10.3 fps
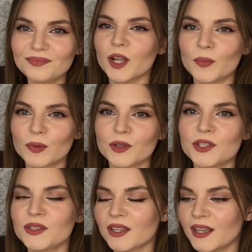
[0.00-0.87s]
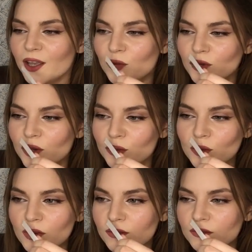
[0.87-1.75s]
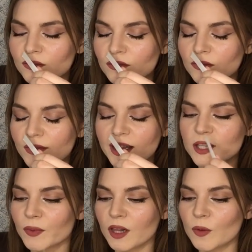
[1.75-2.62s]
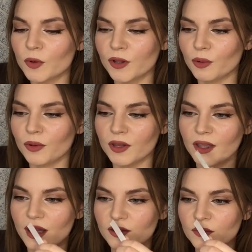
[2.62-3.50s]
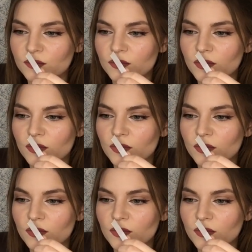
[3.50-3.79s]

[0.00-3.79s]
но так получилось, когда я ее вдохнула, я не смогла просто устоять.